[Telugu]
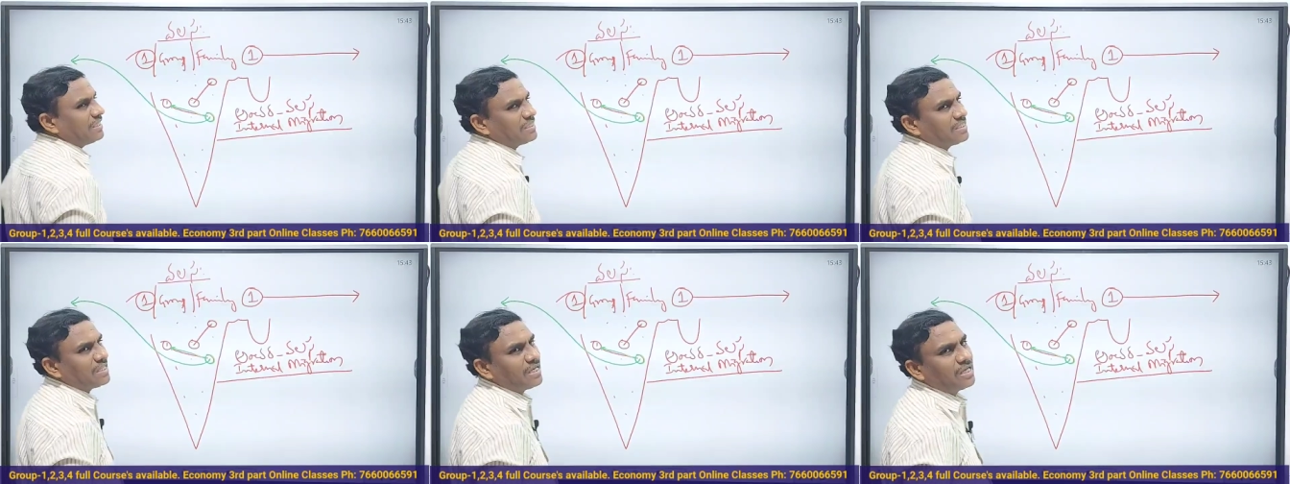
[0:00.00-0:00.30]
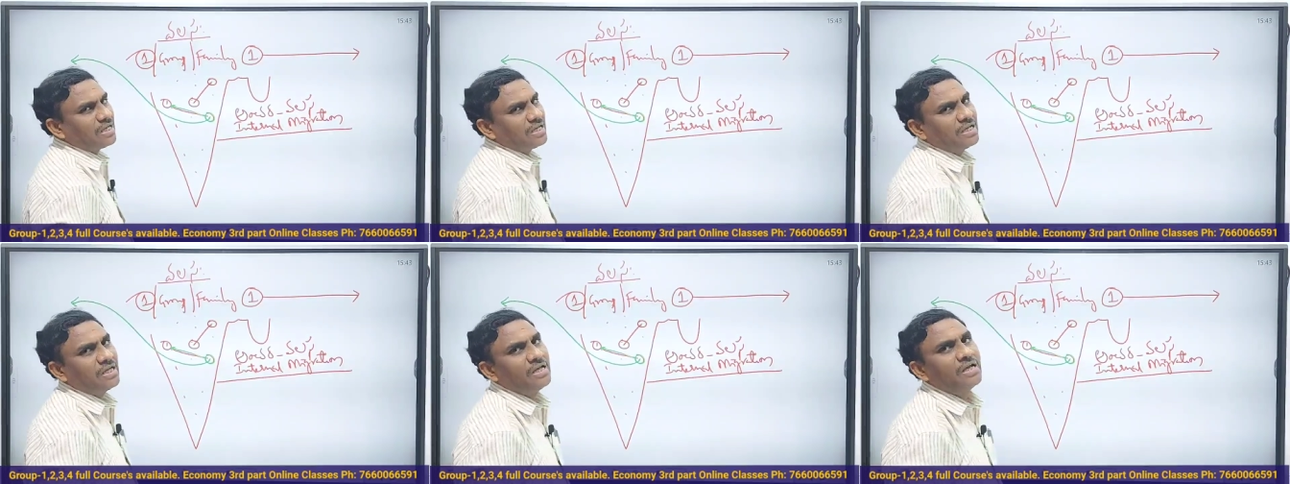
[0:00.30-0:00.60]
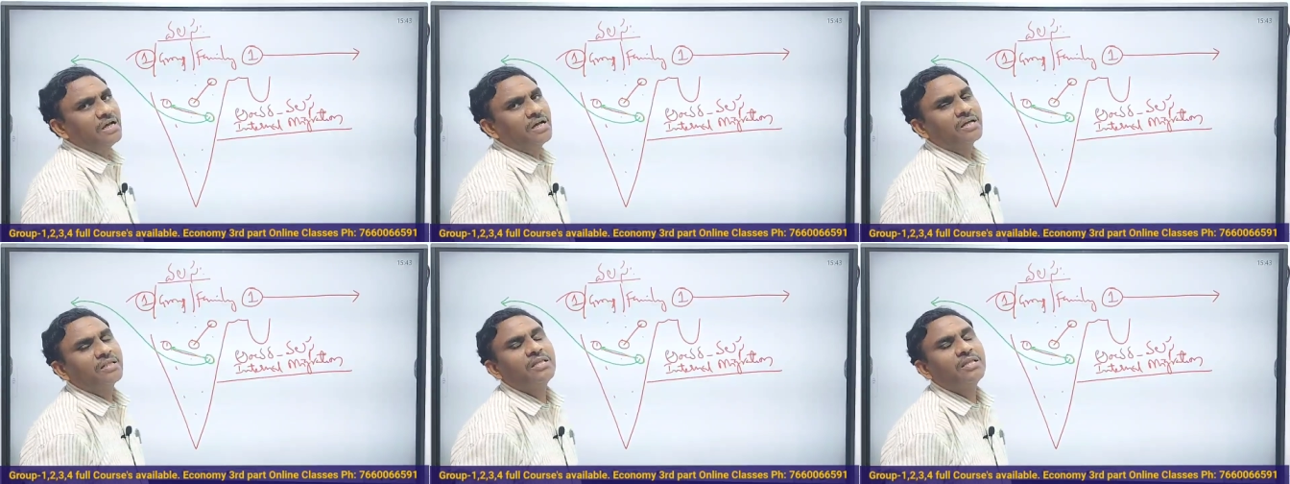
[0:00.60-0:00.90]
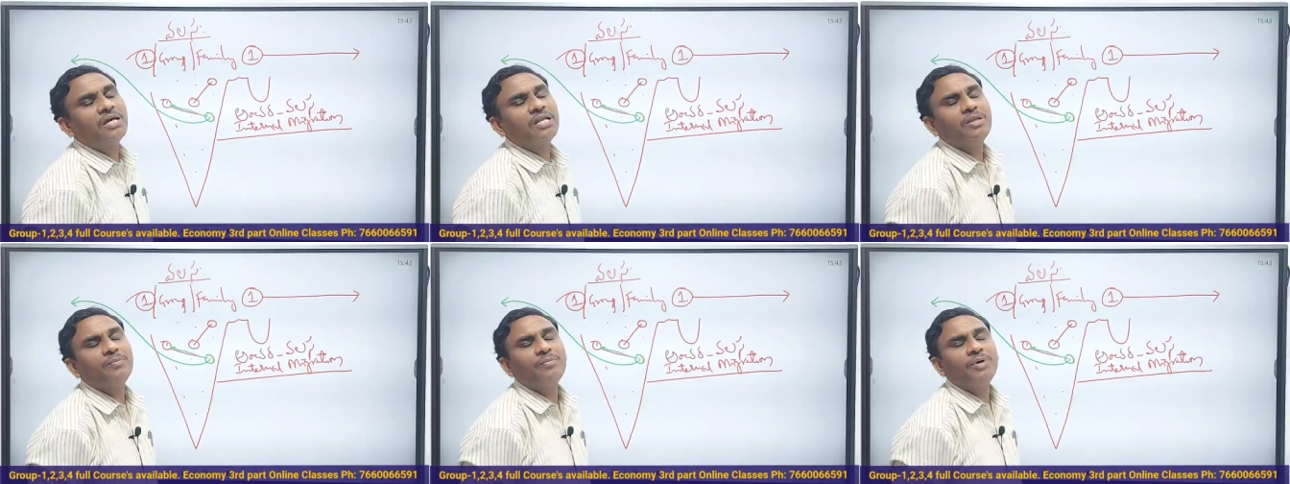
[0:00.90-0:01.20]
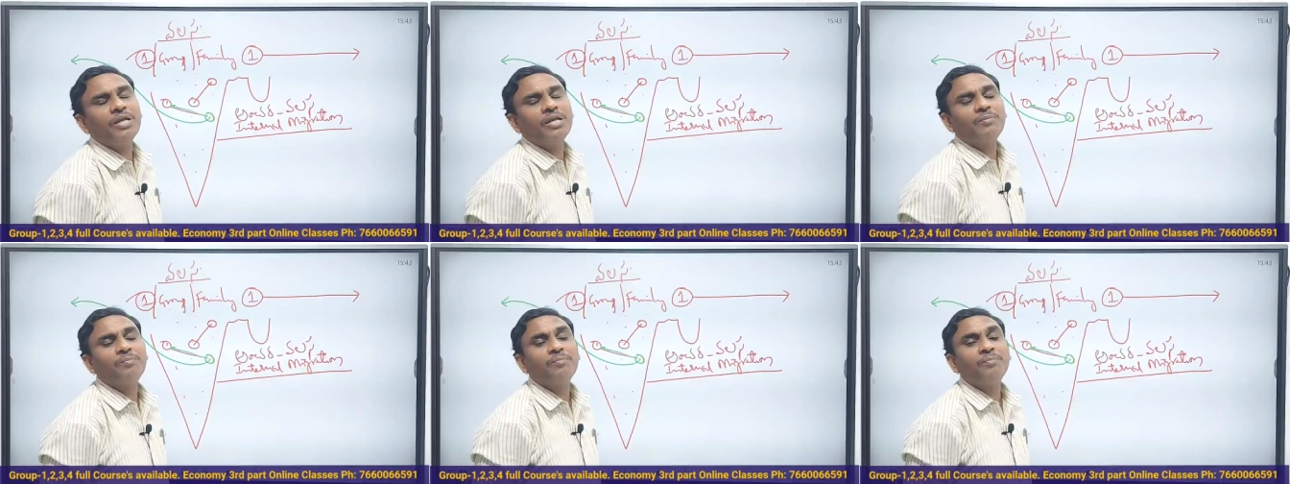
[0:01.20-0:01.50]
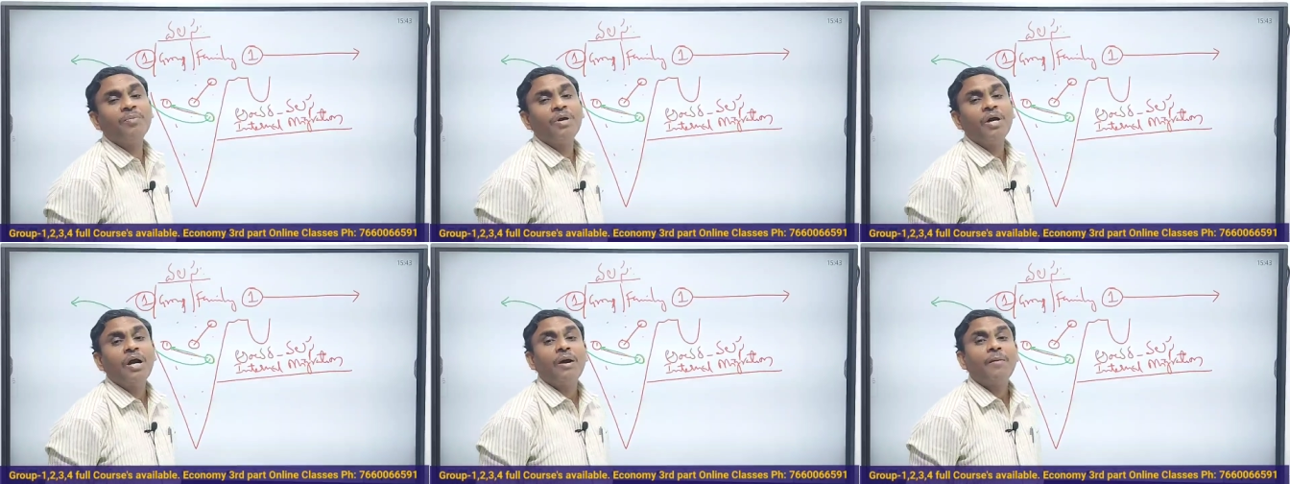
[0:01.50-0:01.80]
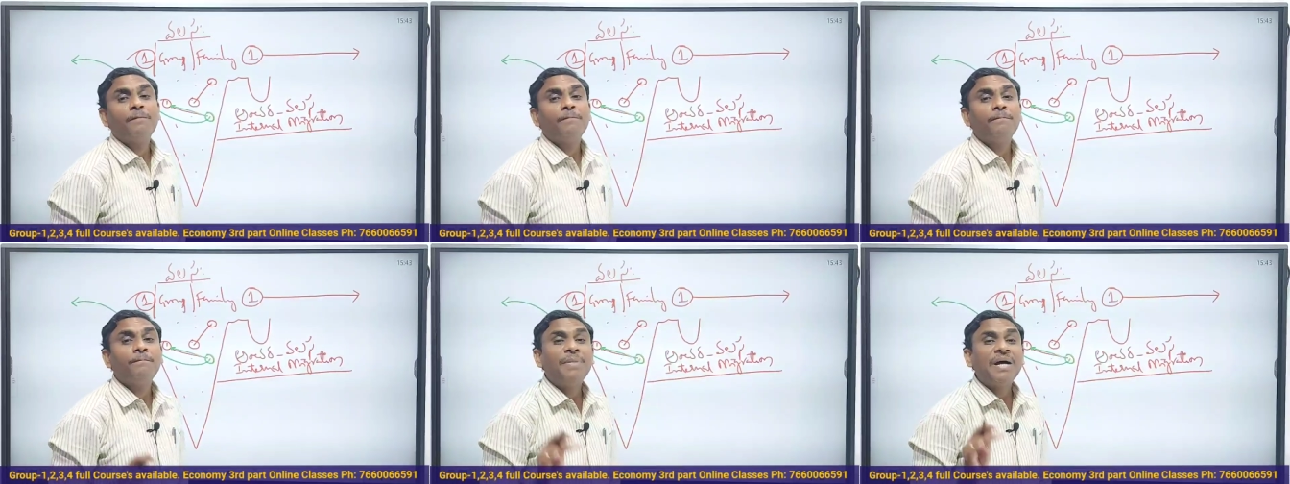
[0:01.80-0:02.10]
వెళ్తే దాన్ని మనం
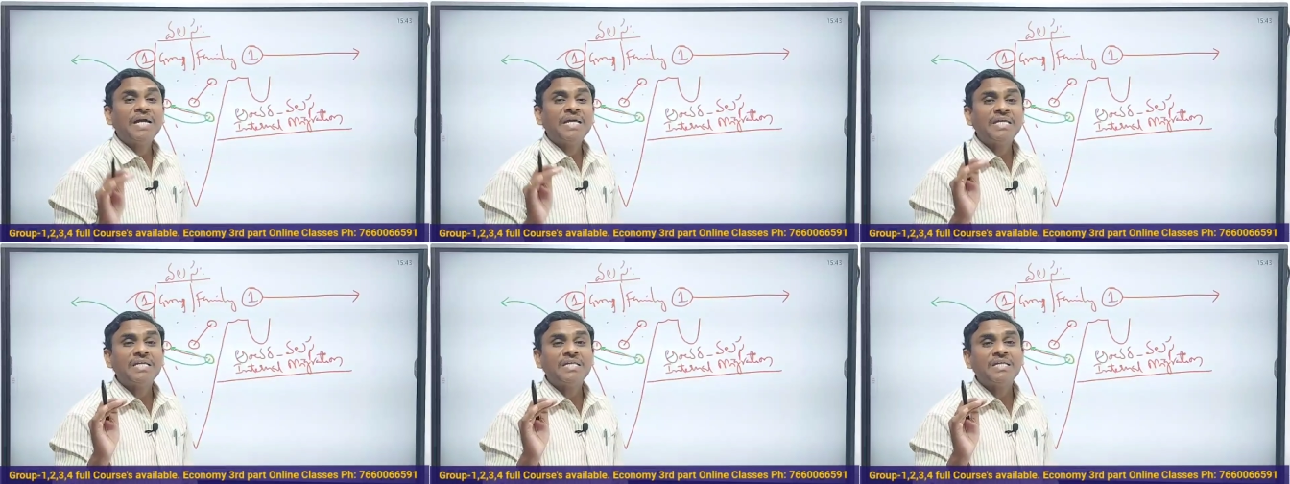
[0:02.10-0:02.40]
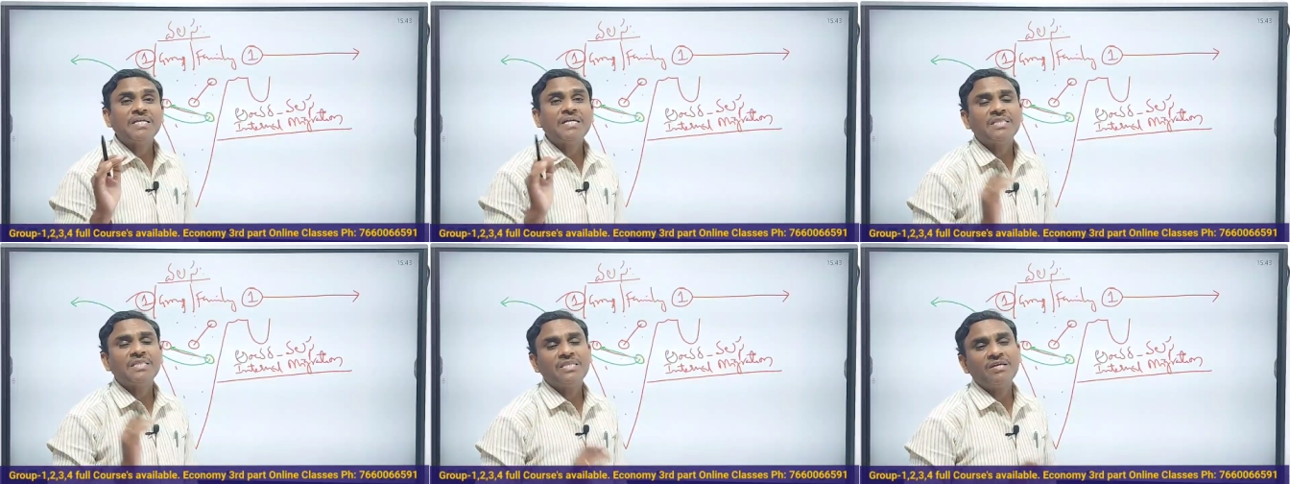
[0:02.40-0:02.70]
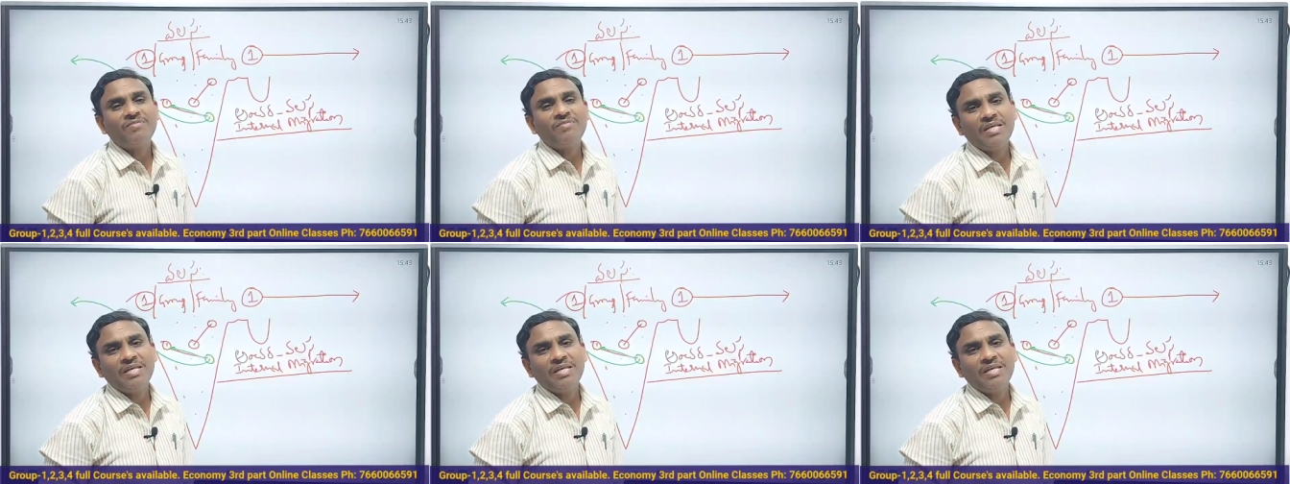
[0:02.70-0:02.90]
బహిర్గత